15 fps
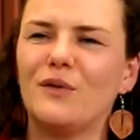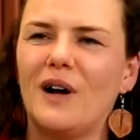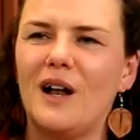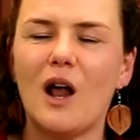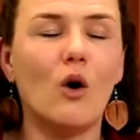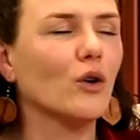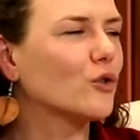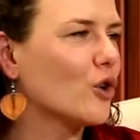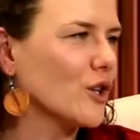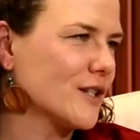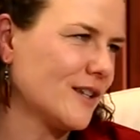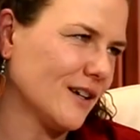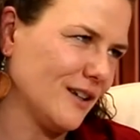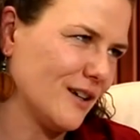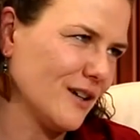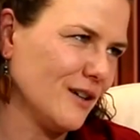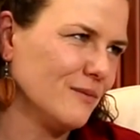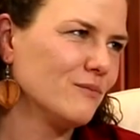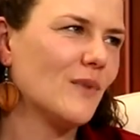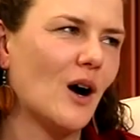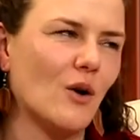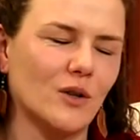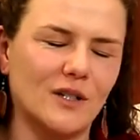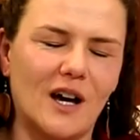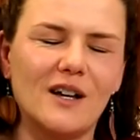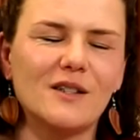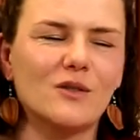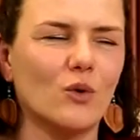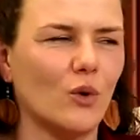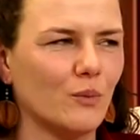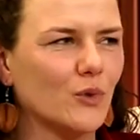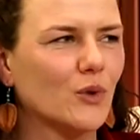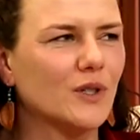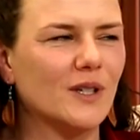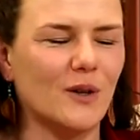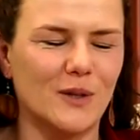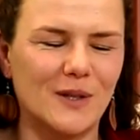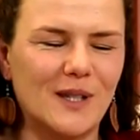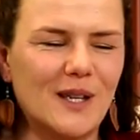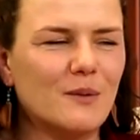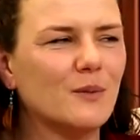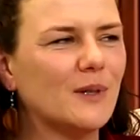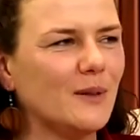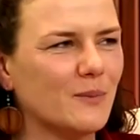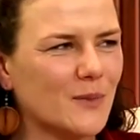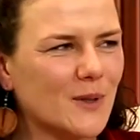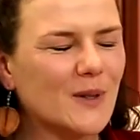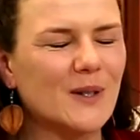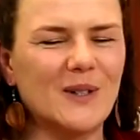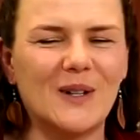Fall. Auch in Costa Rica. Ja. Auch da ist Rum durchaus Allerdings. sehr beliebt. Genau.